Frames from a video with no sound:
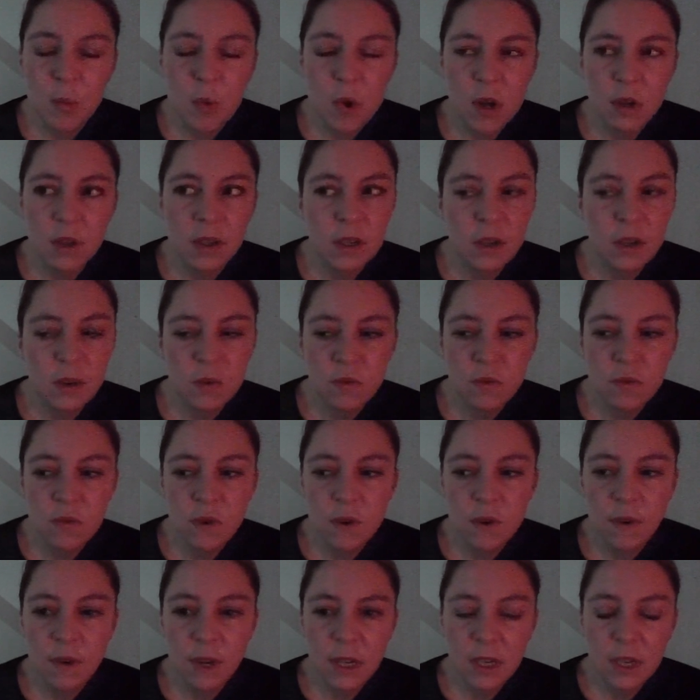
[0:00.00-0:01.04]
boire des
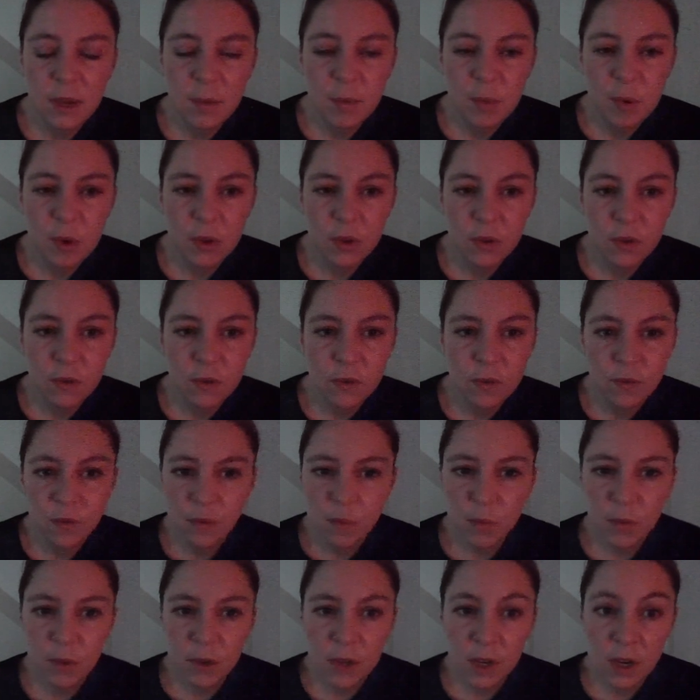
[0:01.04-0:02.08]
coups avec des potes en
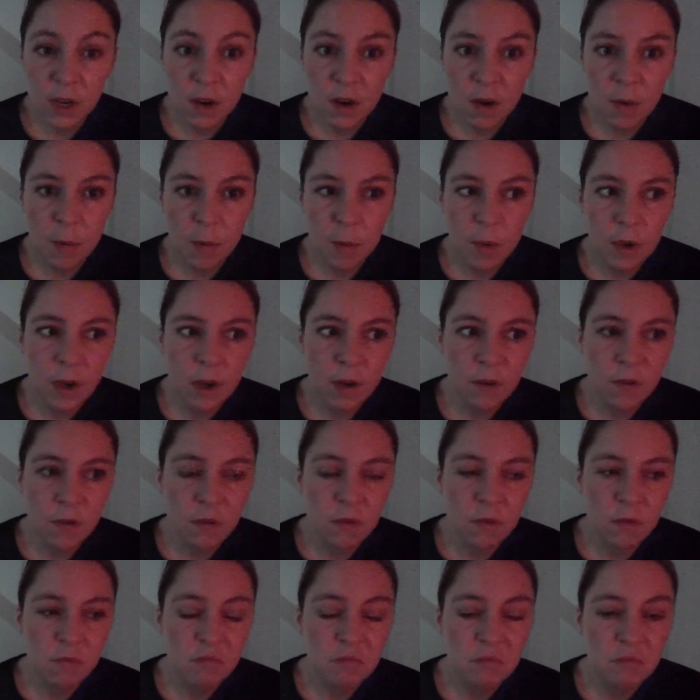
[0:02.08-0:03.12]
fumant des clopes et
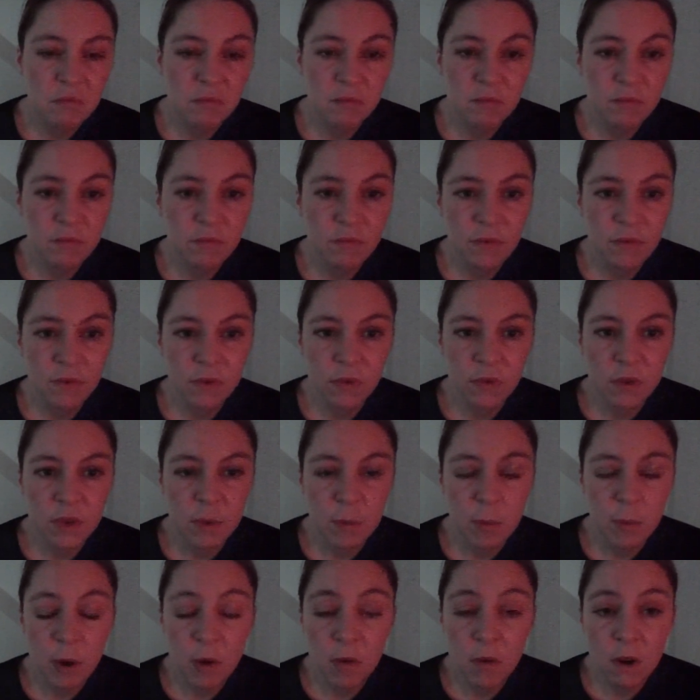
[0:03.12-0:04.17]
en sans je
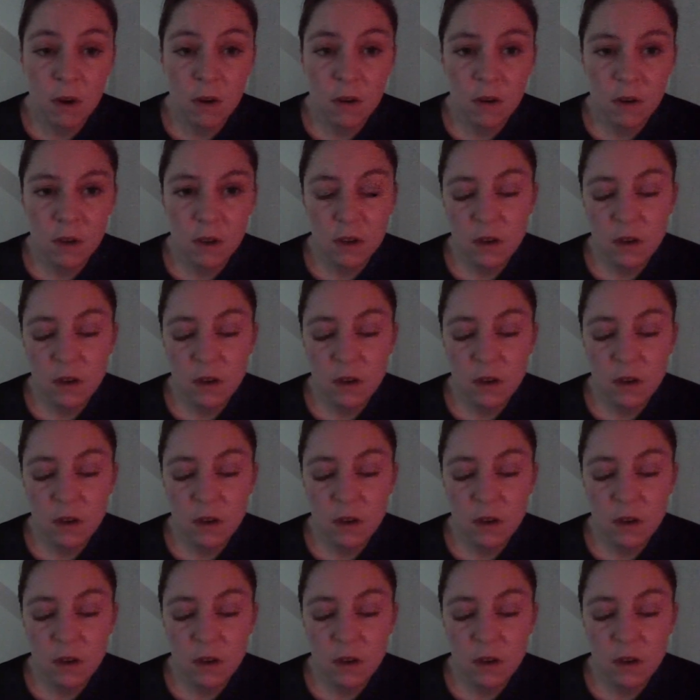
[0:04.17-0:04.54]
sais pas quoi.